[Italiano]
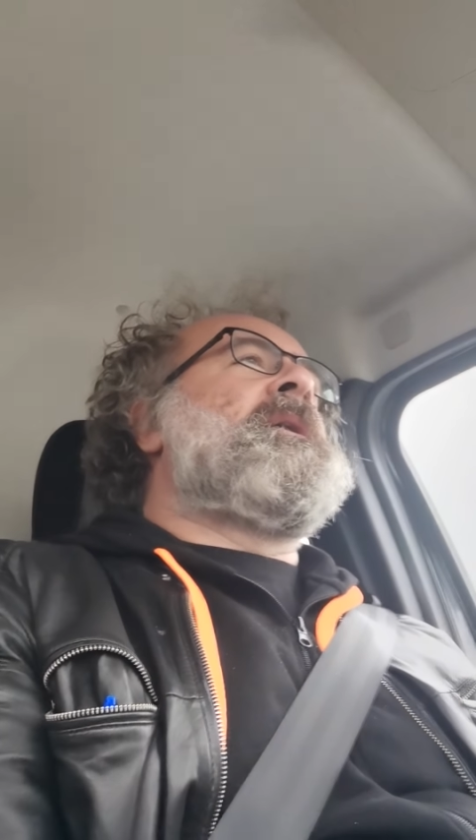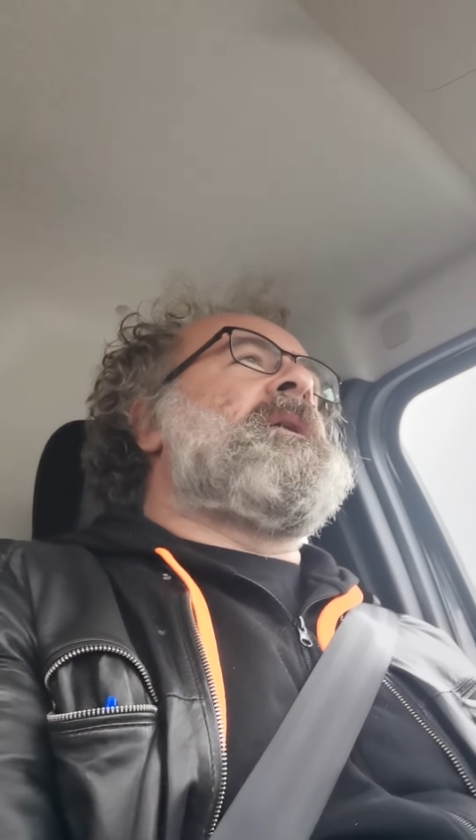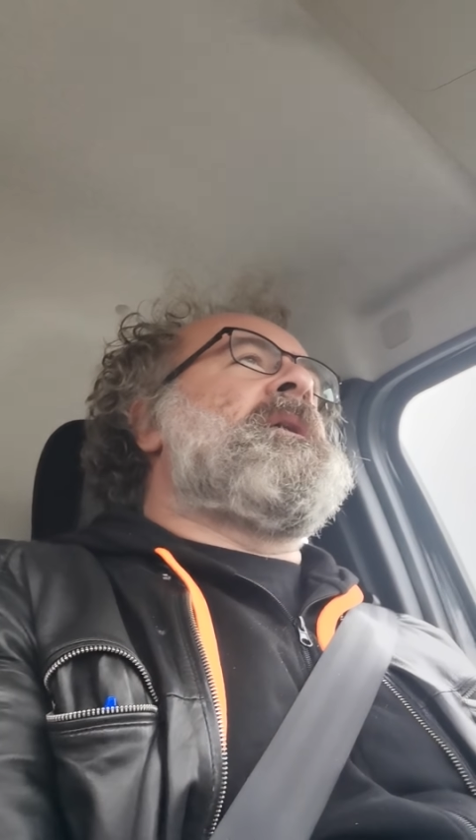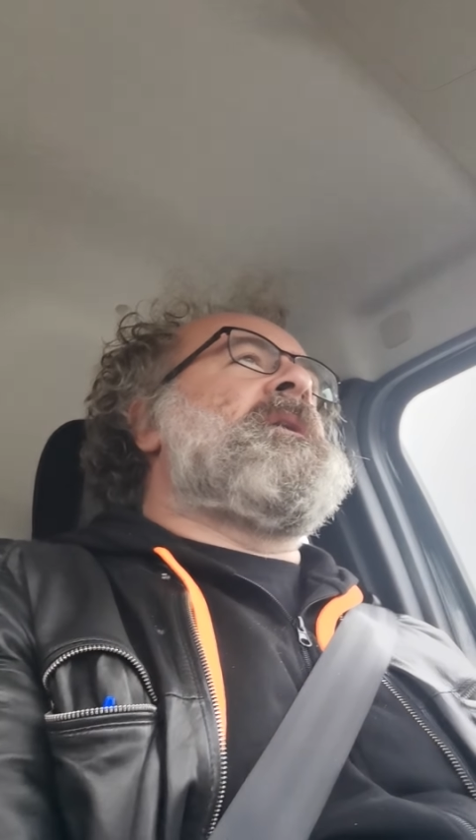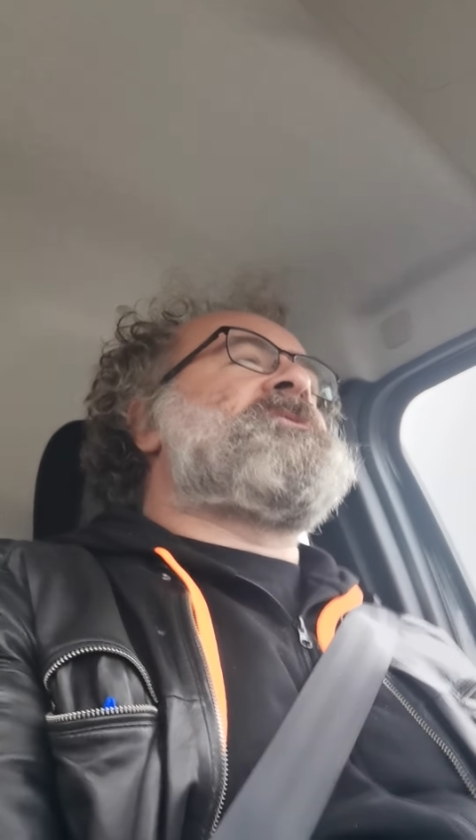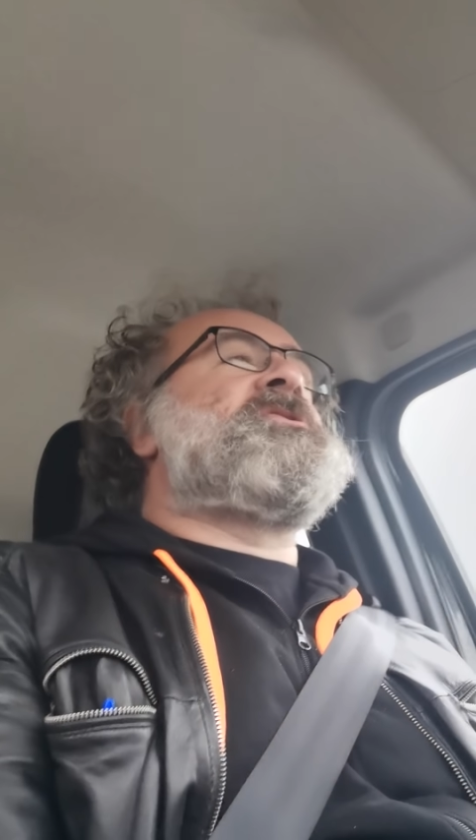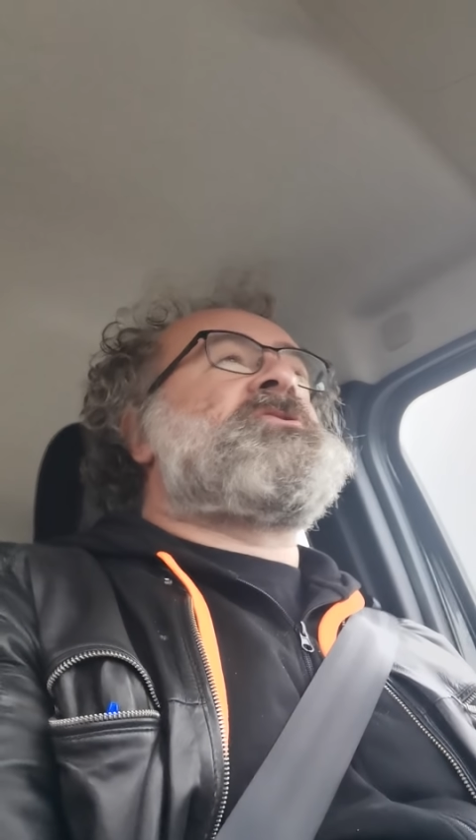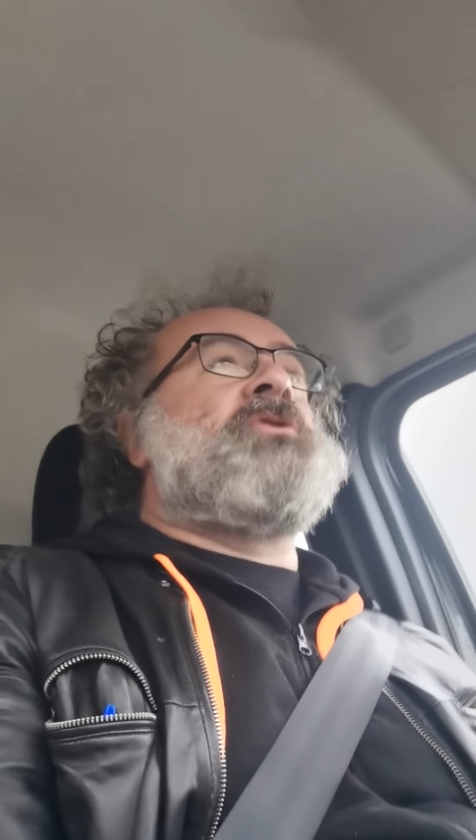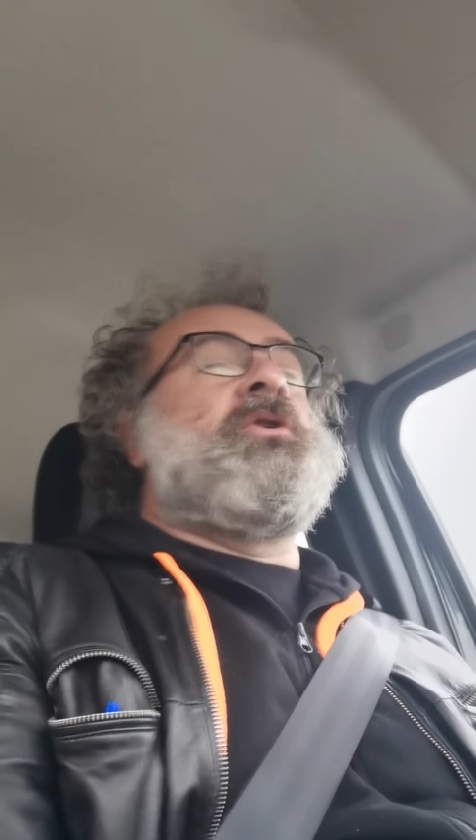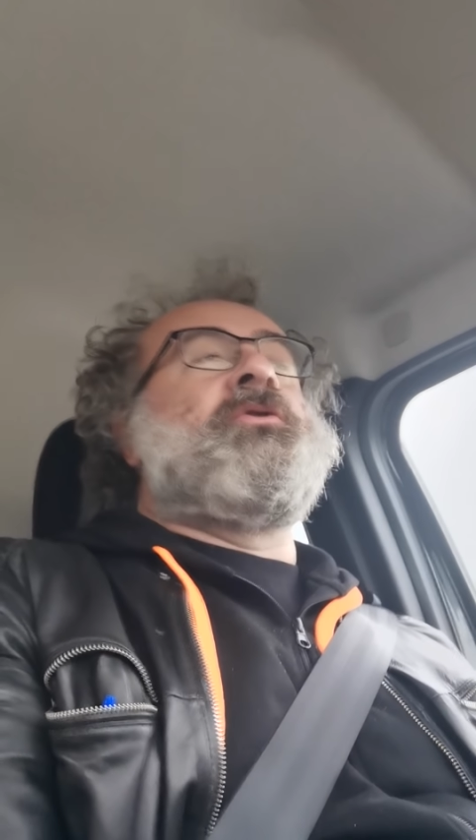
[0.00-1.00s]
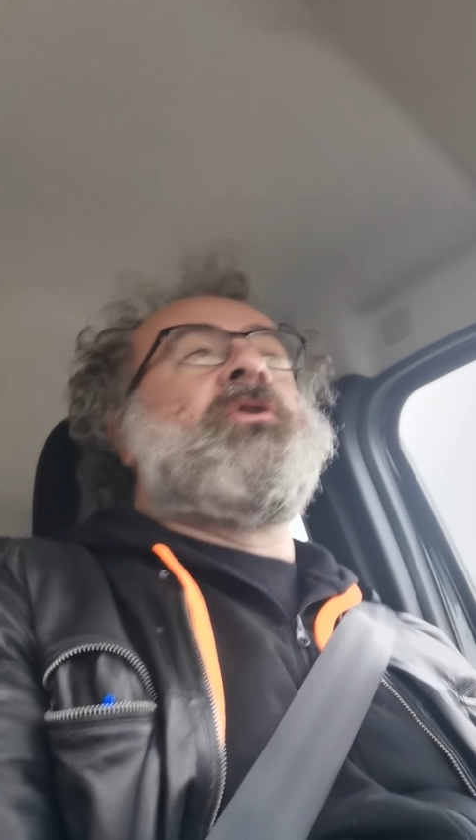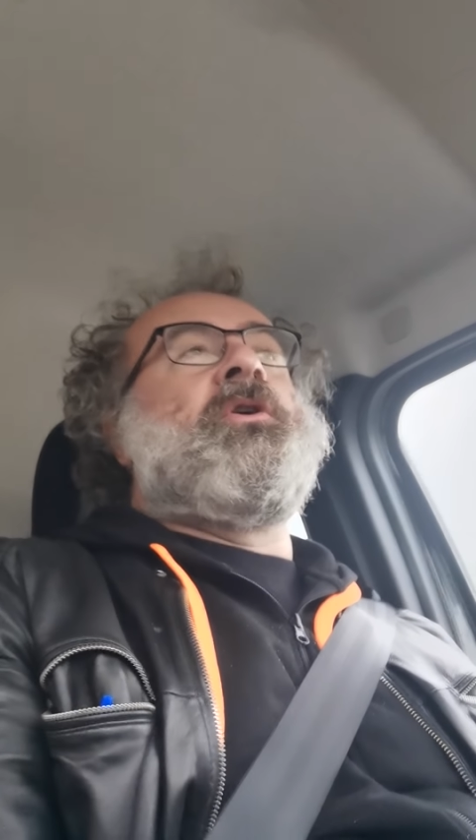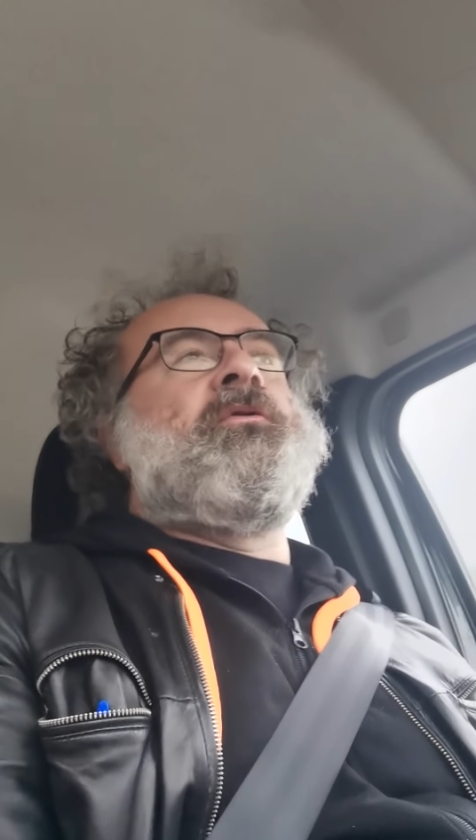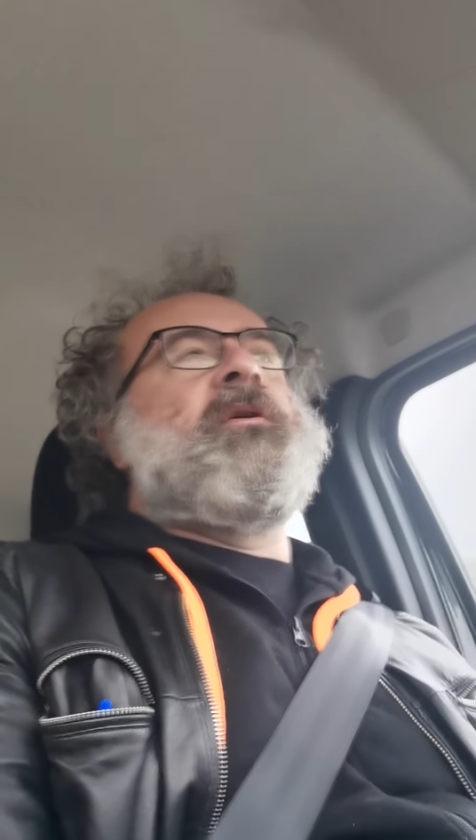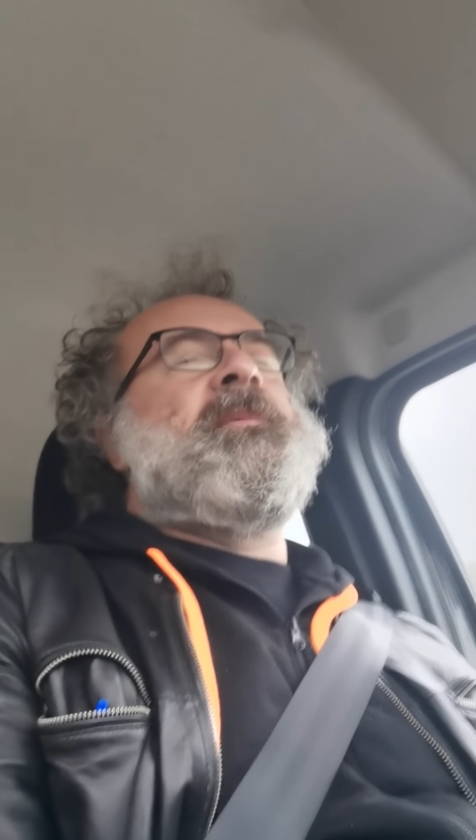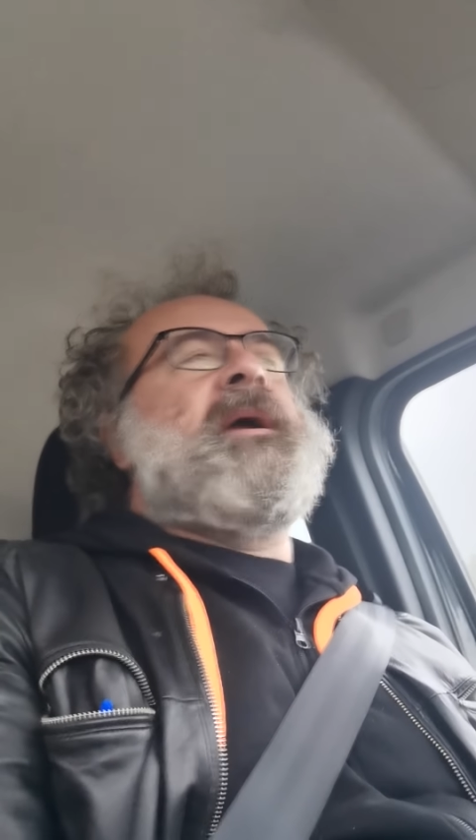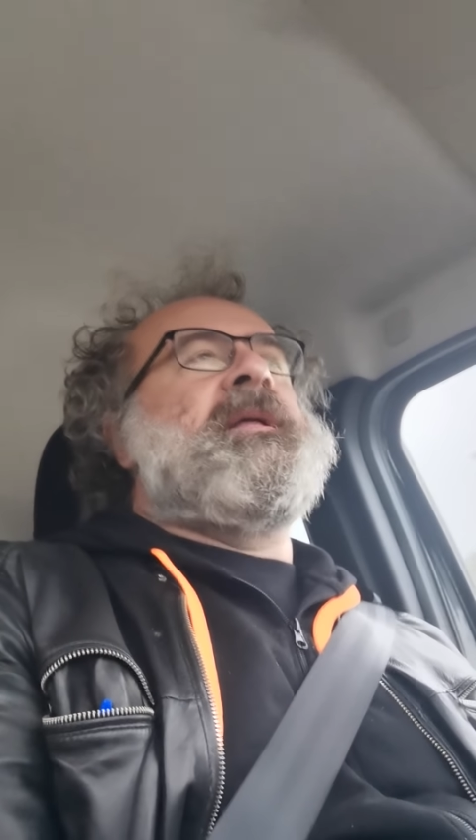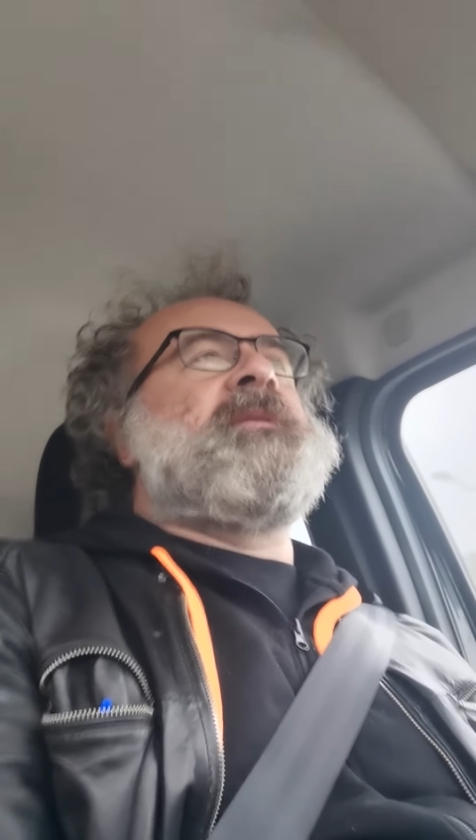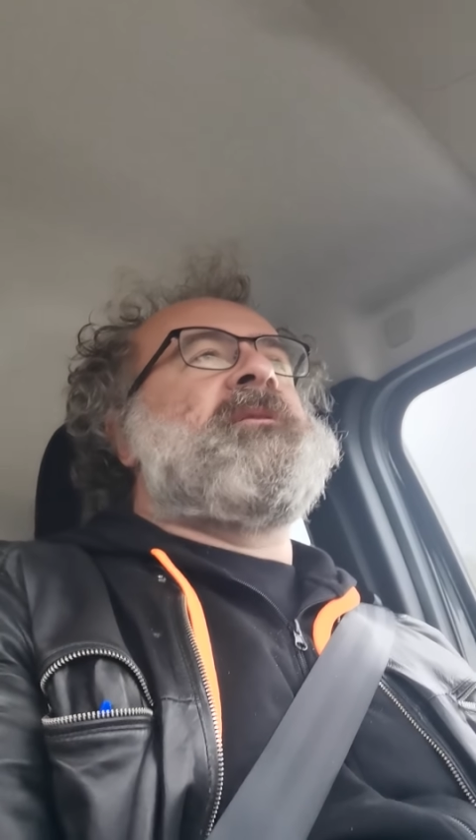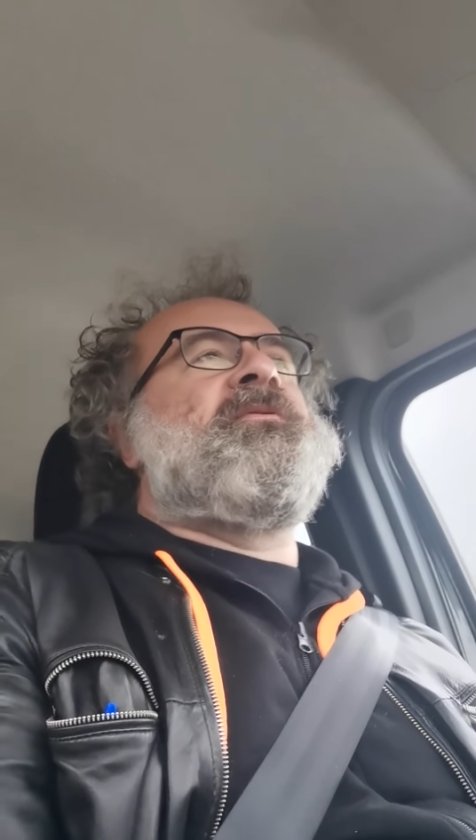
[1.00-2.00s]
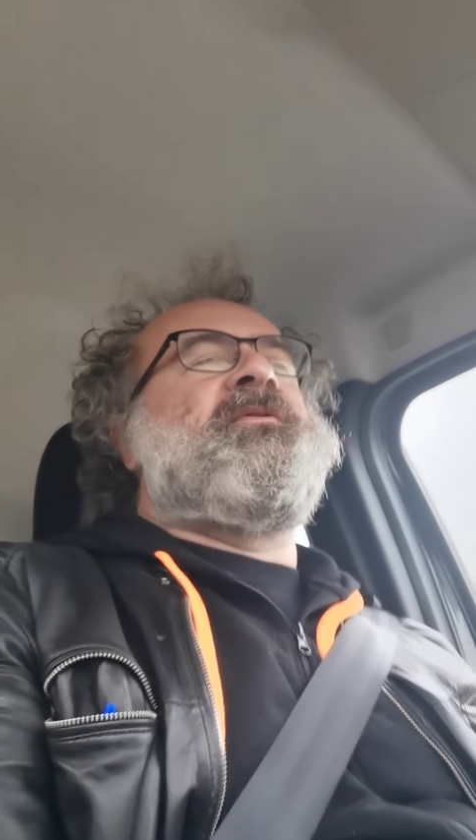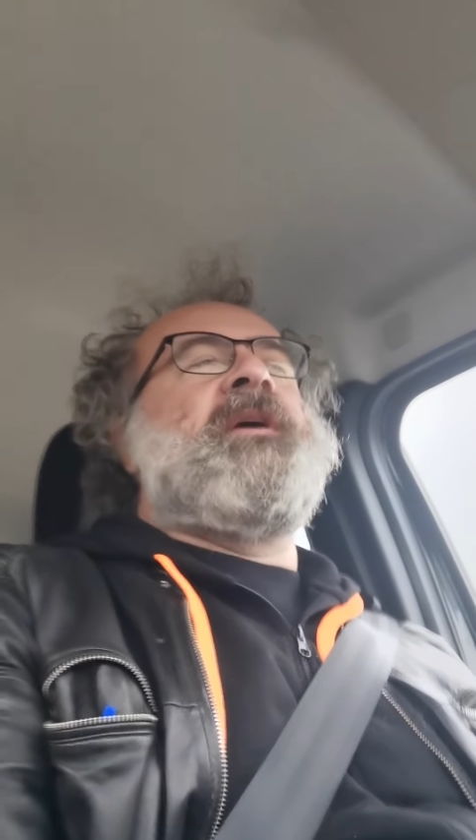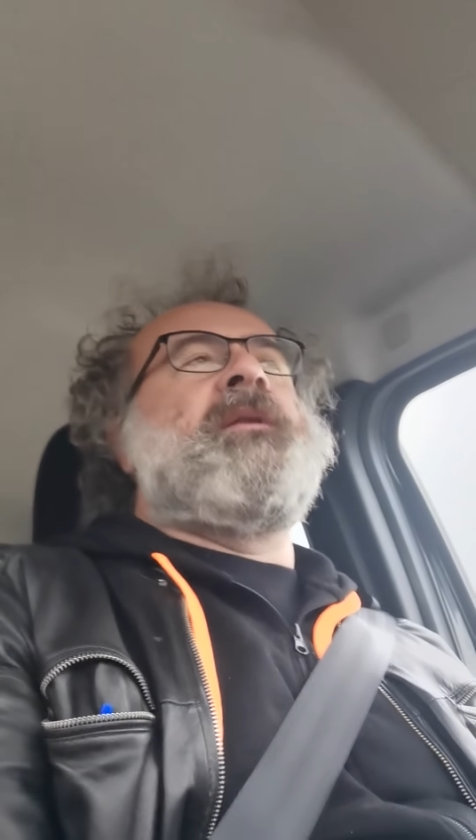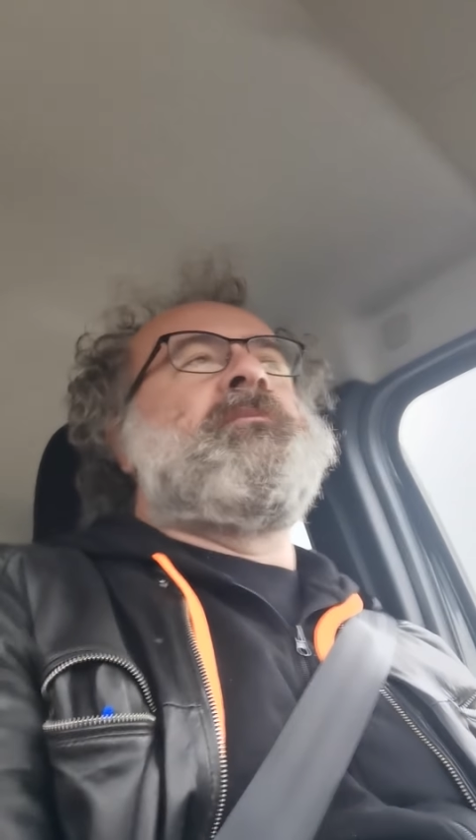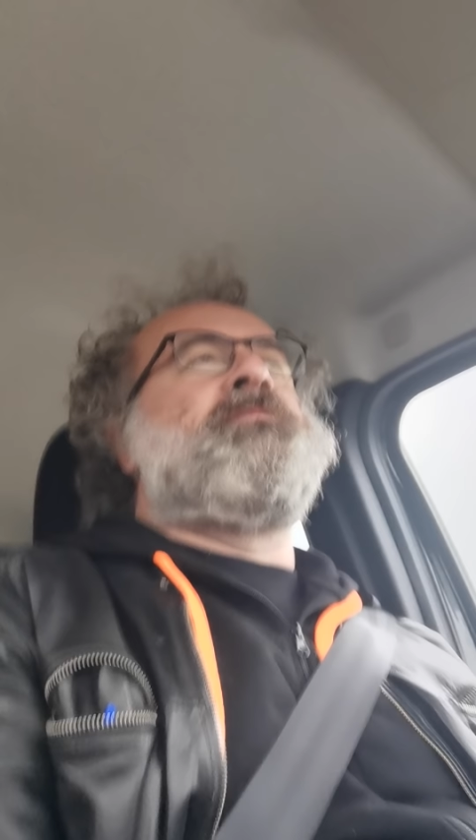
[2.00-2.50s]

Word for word: Eh, ci sono ovviamente film